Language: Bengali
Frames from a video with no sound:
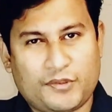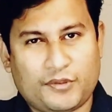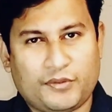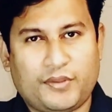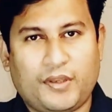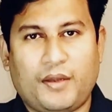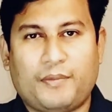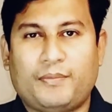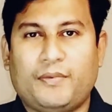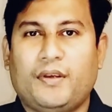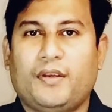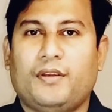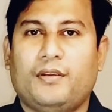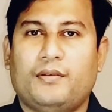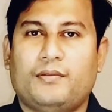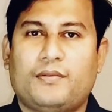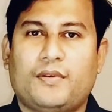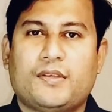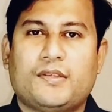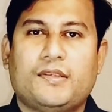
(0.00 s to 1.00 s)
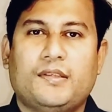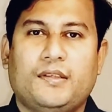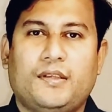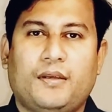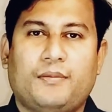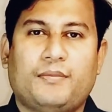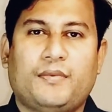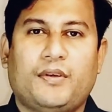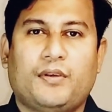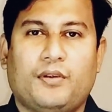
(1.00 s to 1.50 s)
যদি আপনার
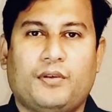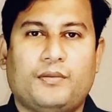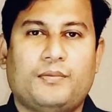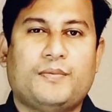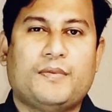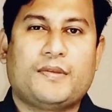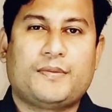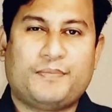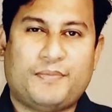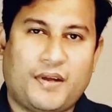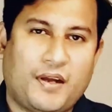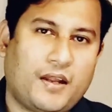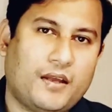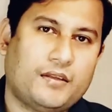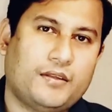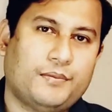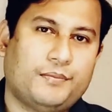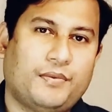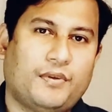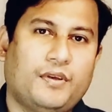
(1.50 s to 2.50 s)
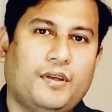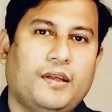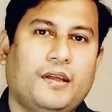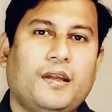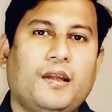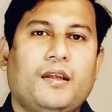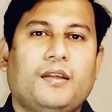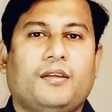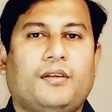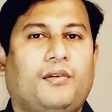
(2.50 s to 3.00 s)
ইউনিভার্সিটি আপনার ডকুমেন্টস পাঠাইতে বলে
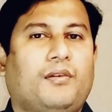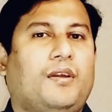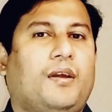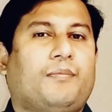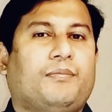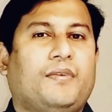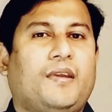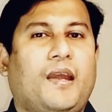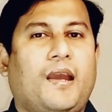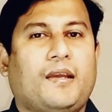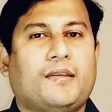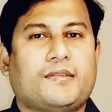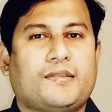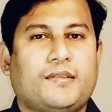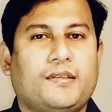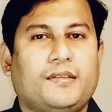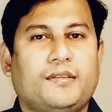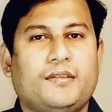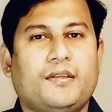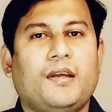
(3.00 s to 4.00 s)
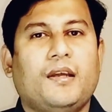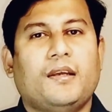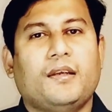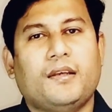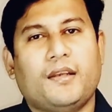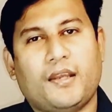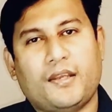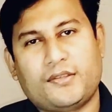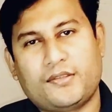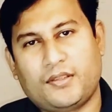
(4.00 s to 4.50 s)
তাহলে আপনি এক সেট
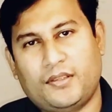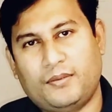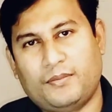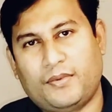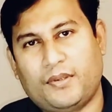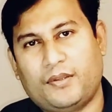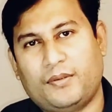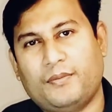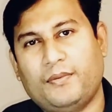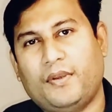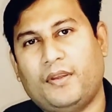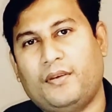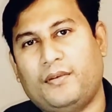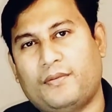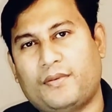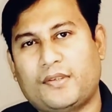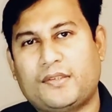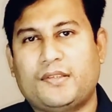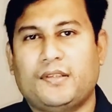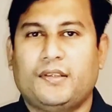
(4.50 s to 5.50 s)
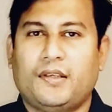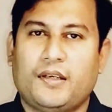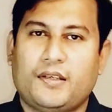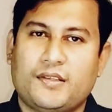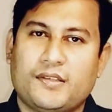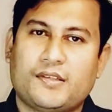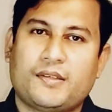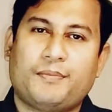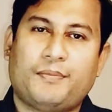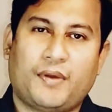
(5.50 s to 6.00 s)
ডিএইচএল এর মাধ্যমে ইউনিভার্সিটি
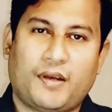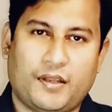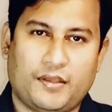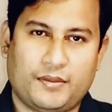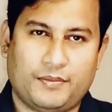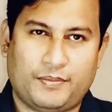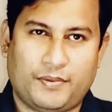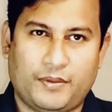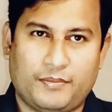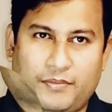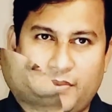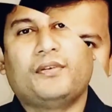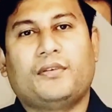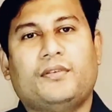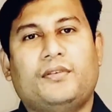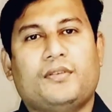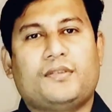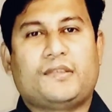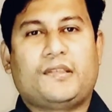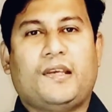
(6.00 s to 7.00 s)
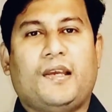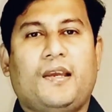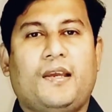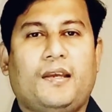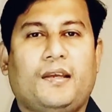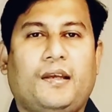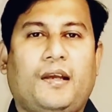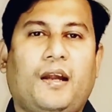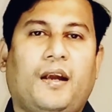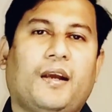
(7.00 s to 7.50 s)
অ্যাড্রেসে পাঠাইতে পারেন ফোর্থ হচ্ছে
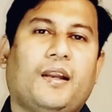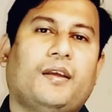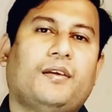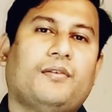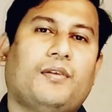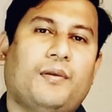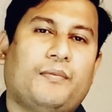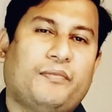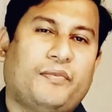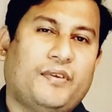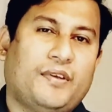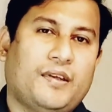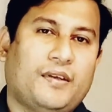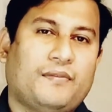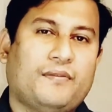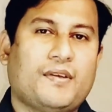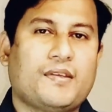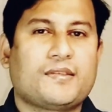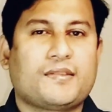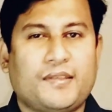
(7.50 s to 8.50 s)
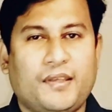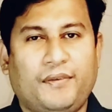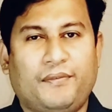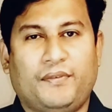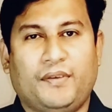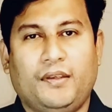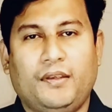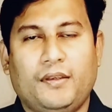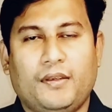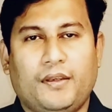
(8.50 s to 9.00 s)
কারিকুলাম ভিডা বা
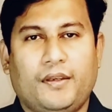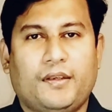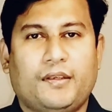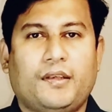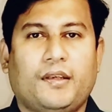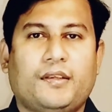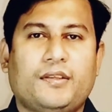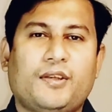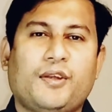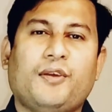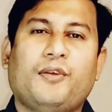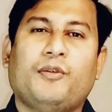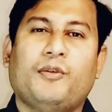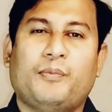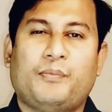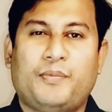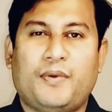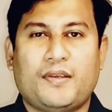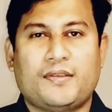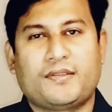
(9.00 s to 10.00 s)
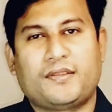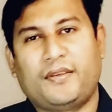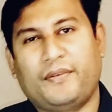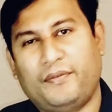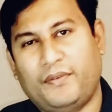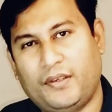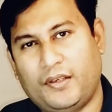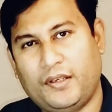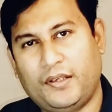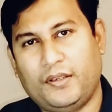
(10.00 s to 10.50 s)
সিবি এটা একটি ইউরোপাস
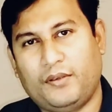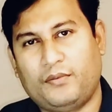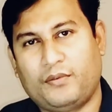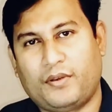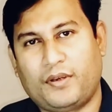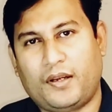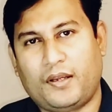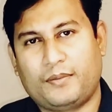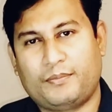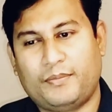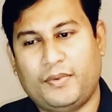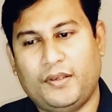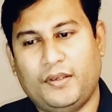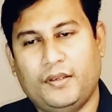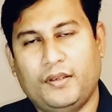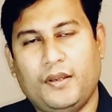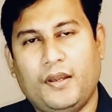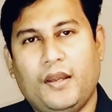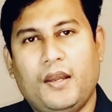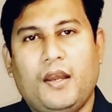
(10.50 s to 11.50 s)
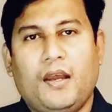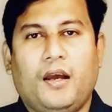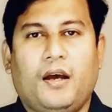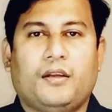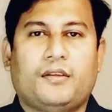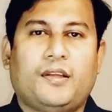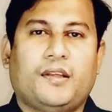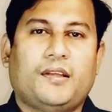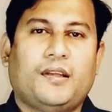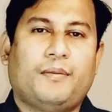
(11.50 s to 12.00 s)
সিবি রেডি করে রাখবেন
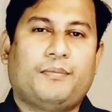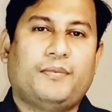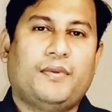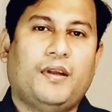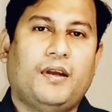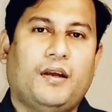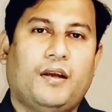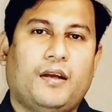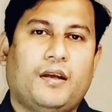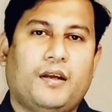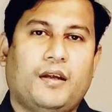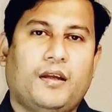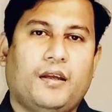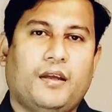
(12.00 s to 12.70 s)
অর্থাৎ আপনার